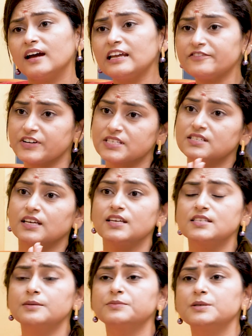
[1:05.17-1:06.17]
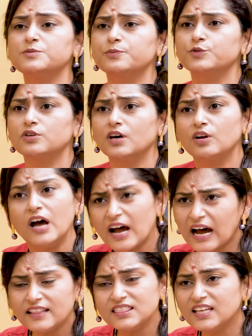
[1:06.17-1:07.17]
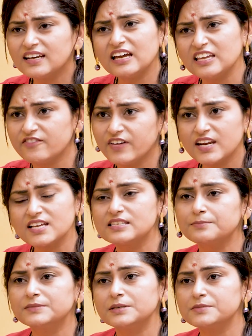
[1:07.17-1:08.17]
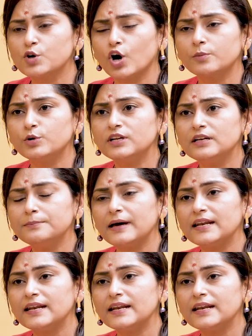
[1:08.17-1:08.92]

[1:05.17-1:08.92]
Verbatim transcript: అనగానే ఫస్ట్ అదే సిమ్టమ్స్ అంతేనా ఇవేనా సిమ్టమ్స్ హార్మోనల్